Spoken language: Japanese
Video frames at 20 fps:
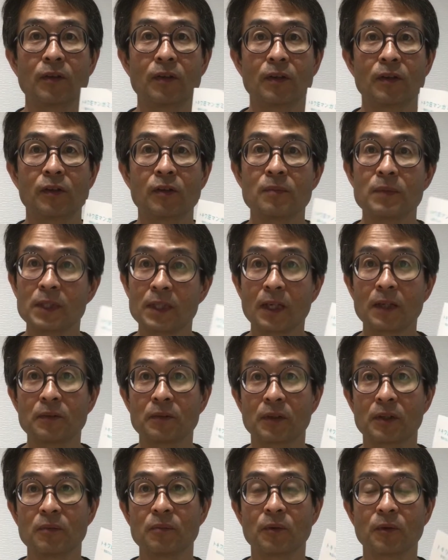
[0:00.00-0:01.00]
住みたい
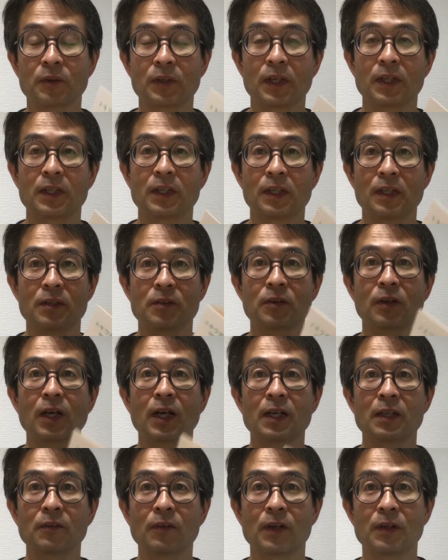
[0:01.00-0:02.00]
と希望されててゆ
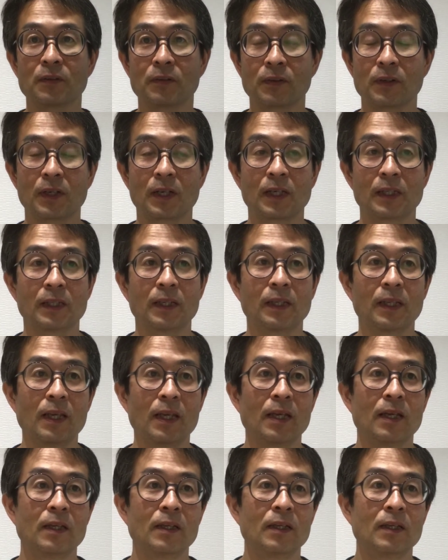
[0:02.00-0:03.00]
かりのある方
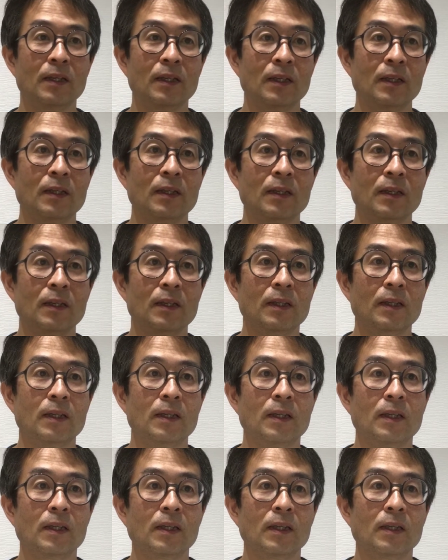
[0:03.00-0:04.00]
で、
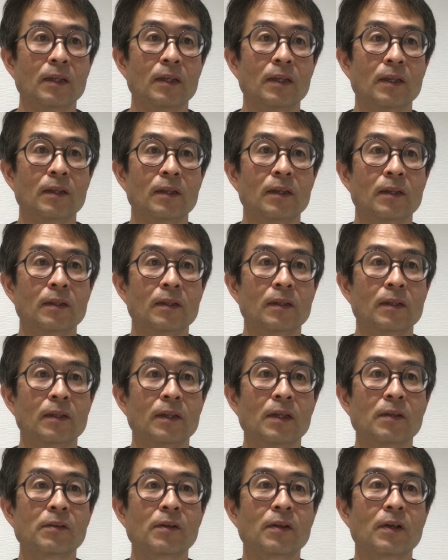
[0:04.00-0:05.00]

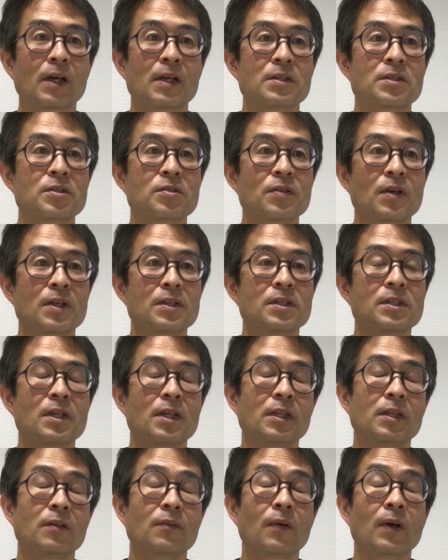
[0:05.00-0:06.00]
えー、1988
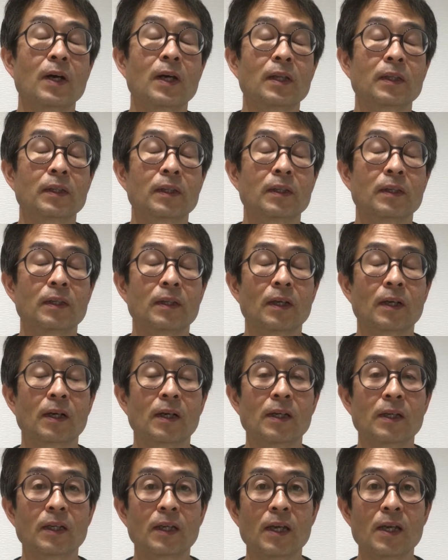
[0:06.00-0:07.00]
年には
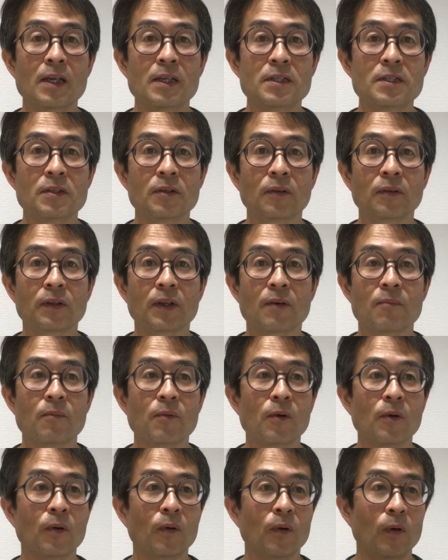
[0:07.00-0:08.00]
高井健一郎さん
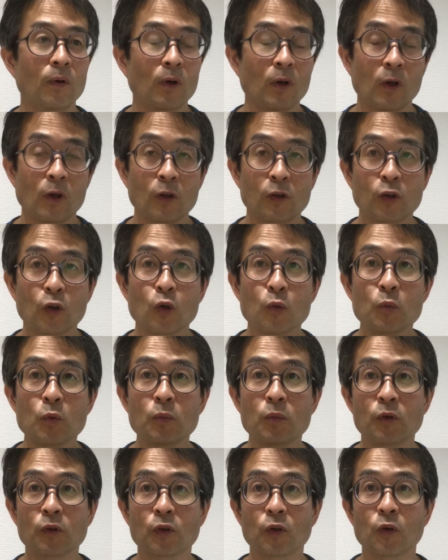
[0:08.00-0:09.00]
も総務
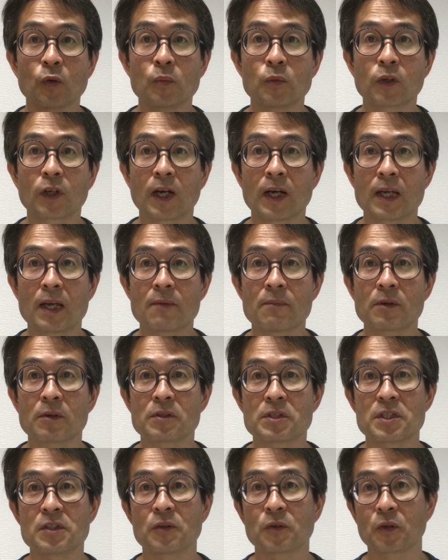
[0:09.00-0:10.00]
部総務課山
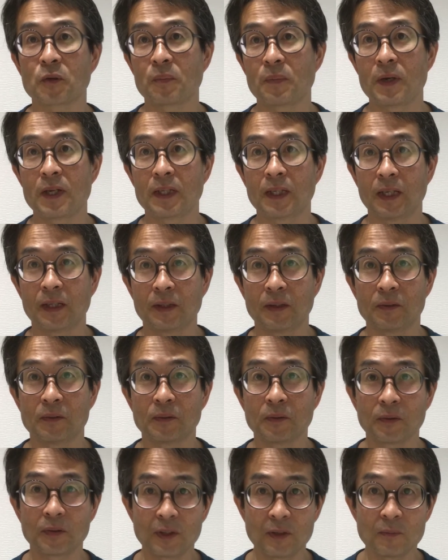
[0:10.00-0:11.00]
口六平太っていう
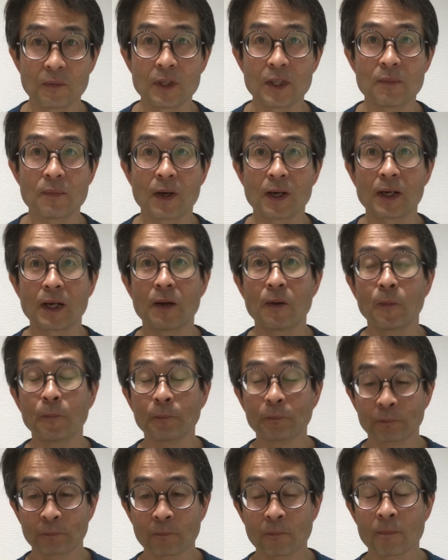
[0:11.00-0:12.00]
とってもいい漫画
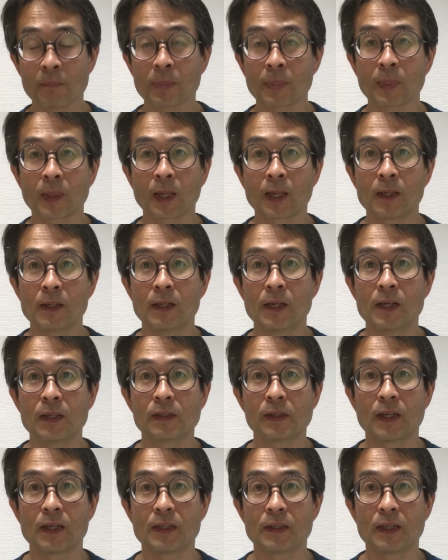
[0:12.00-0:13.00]
を連
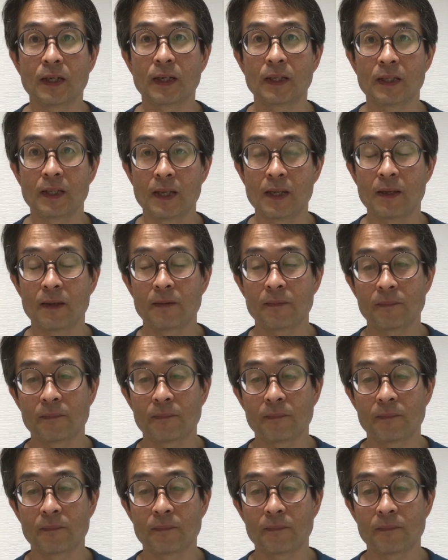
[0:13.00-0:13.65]
載されて